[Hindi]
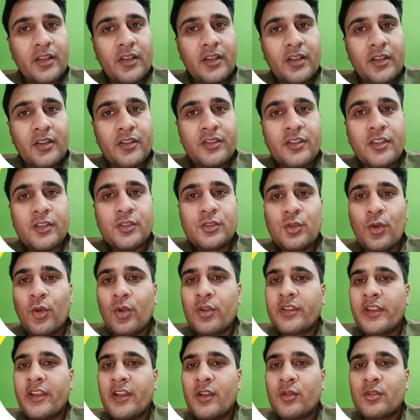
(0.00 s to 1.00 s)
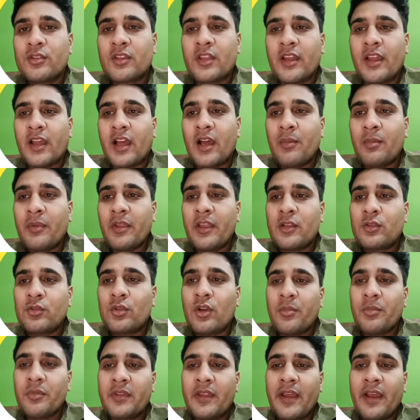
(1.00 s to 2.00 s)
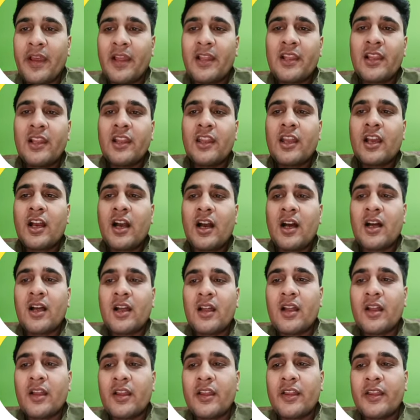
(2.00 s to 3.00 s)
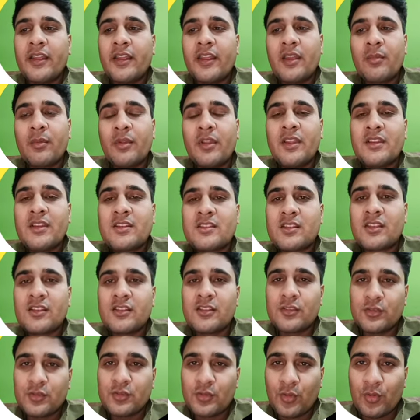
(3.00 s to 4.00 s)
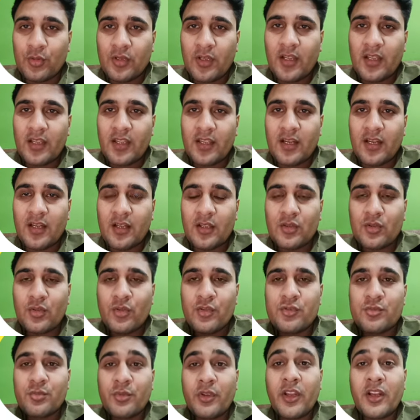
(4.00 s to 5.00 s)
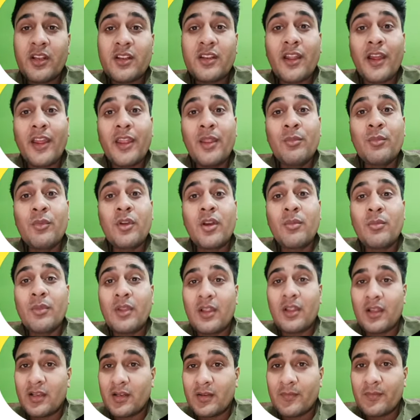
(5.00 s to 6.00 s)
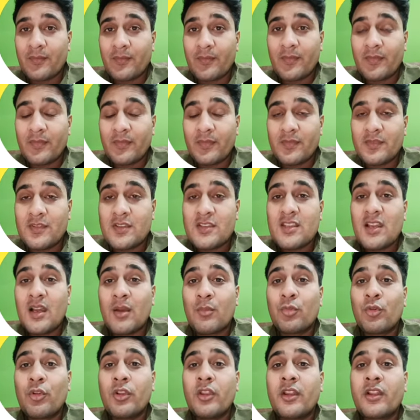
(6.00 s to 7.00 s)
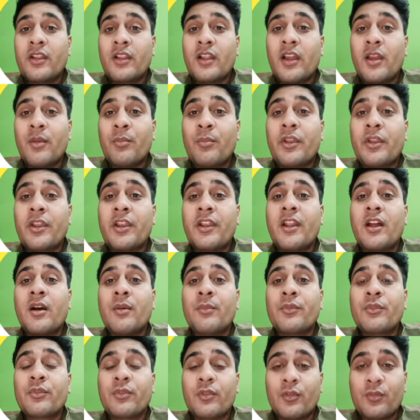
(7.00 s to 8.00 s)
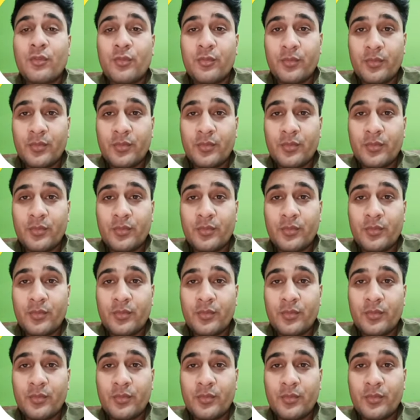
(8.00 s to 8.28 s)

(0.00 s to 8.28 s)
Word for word: ये शॉर्ट हैंड होता है अब एक तो आप न्यायालय लिखा एक मैंने इस तरह से छोटा लिखा तो उसमें क्या टाइम कम लगा जैसे आपको लिखना है परिणाम स्वरूप